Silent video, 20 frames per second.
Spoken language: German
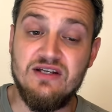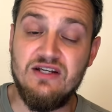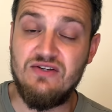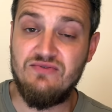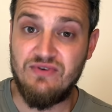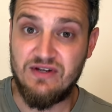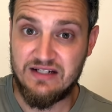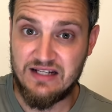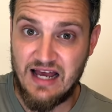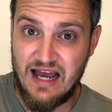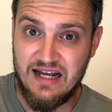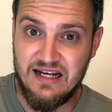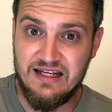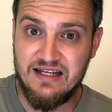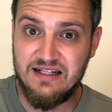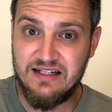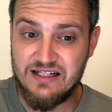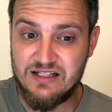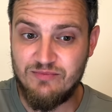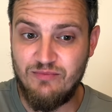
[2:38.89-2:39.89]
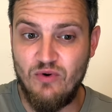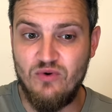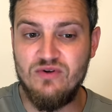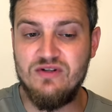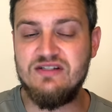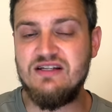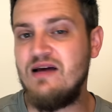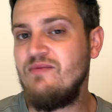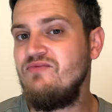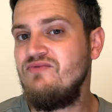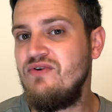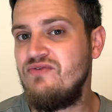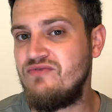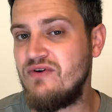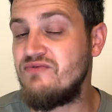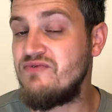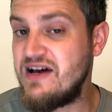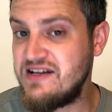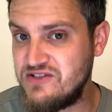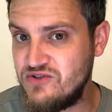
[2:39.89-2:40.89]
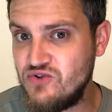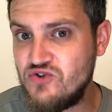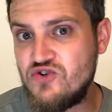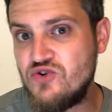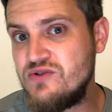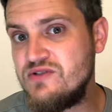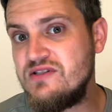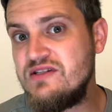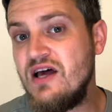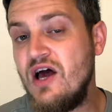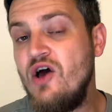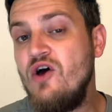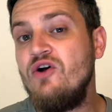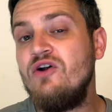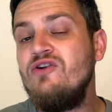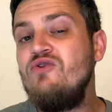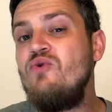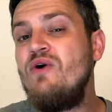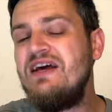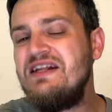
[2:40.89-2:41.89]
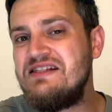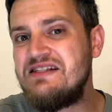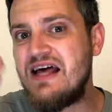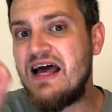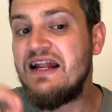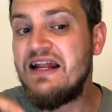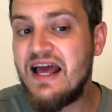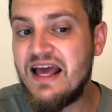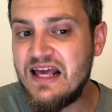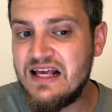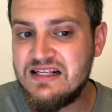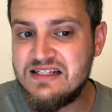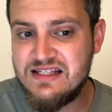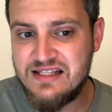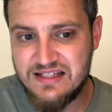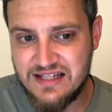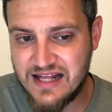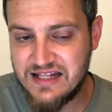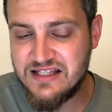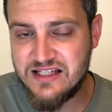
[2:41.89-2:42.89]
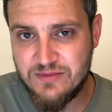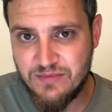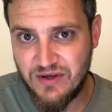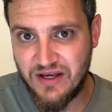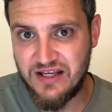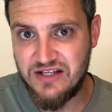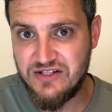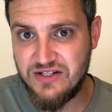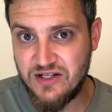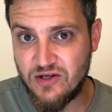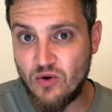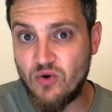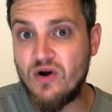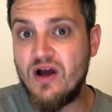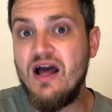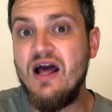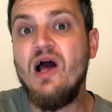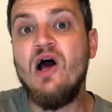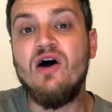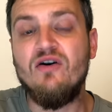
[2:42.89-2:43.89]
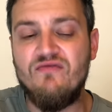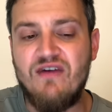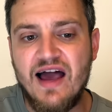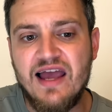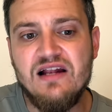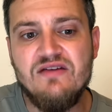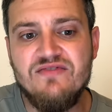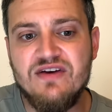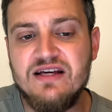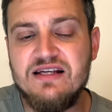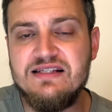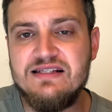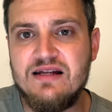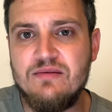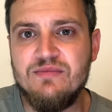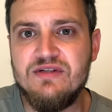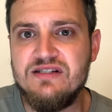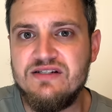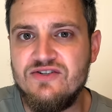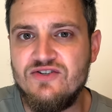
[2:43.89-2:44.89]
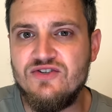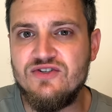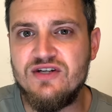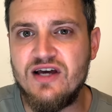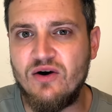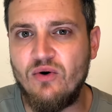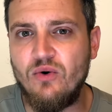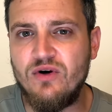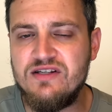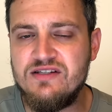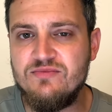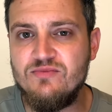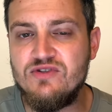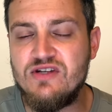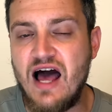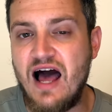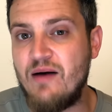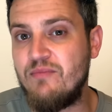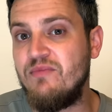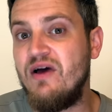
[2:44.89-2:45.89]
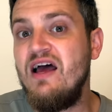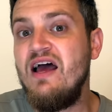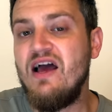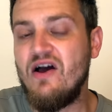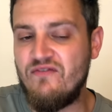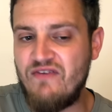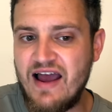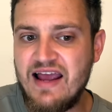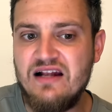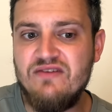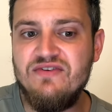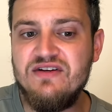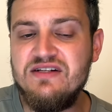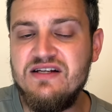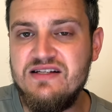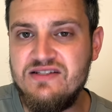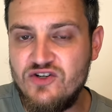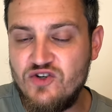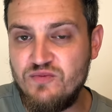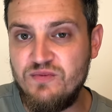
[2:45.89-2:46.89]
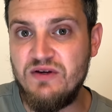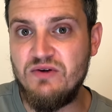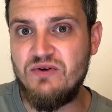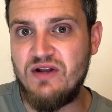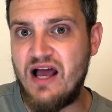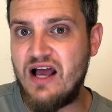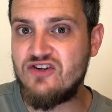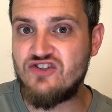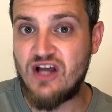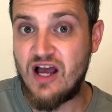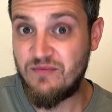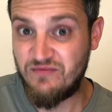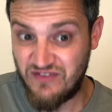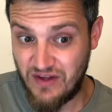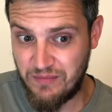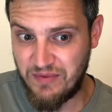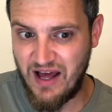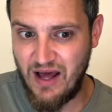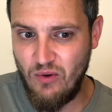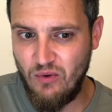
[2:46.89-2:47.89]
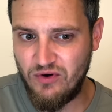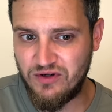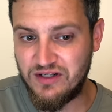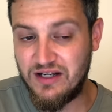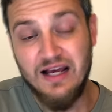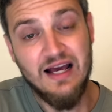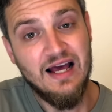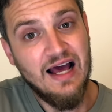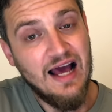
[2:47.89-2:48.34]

Ich verteidige das Bundesamt für Verfassungsschutz nur in seiner Existenzberechtigung weil wir islamistischen Terrorismus haben, weil wir diese Spionageabwehr brauchen.